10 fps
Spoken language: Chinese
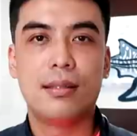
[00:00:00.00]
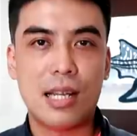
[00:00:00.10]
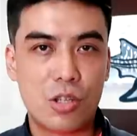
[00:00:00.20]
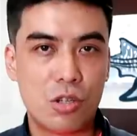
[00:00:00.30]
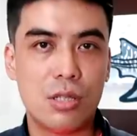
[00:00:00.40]

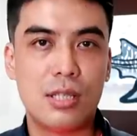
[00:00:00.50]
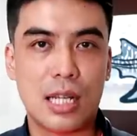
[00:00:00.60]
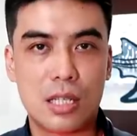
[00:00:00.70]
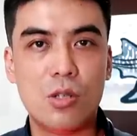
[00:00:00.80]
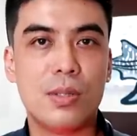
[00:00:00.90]
但是
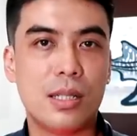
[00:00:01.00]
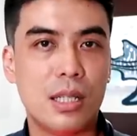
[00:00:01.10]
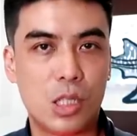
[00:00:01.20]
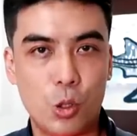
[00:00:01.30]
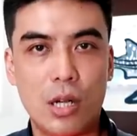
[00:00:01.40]
假设我们真
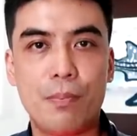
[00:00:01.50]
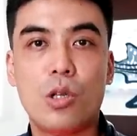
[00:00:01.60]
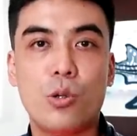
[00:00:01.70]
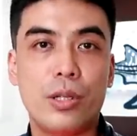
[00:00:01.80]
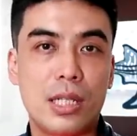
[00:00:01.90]
的希望，
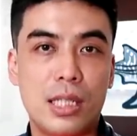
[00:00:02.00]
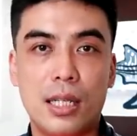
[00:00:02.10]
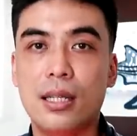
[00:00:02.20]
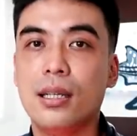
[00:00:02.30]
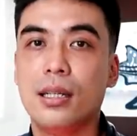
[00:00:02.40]
对于那
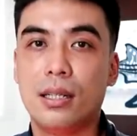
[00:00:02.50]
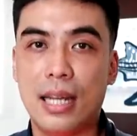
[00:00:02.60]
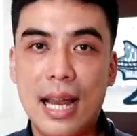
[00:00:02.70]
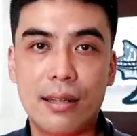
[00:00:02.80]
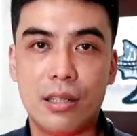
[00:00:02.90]
些
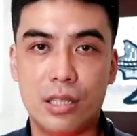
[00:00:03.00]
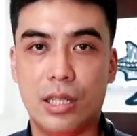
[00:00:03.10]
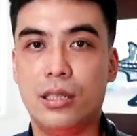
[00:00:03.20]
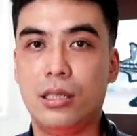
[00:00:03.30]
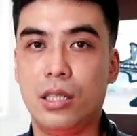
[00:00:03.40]
你爱的人、